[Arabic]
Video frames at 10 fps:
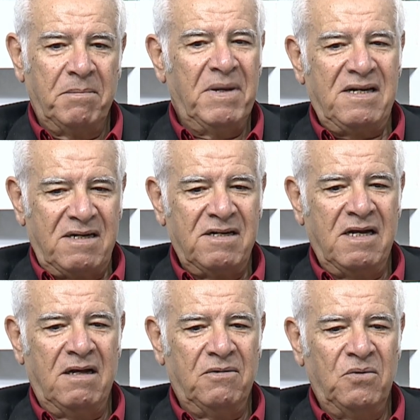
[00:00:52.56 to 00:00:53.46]
ماهيش
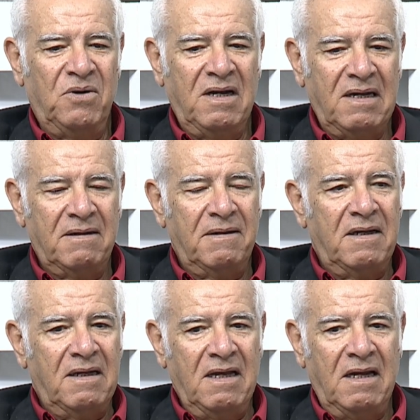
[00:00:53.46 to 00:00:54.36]
شجاعه نقولوا قوه
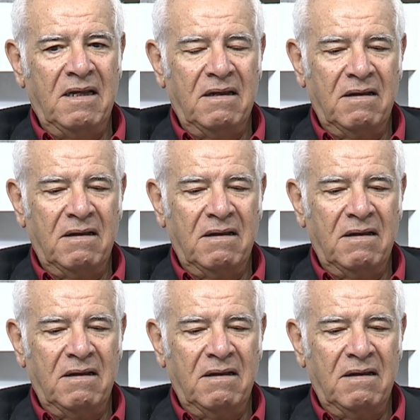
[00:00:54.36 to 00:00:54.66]
يعني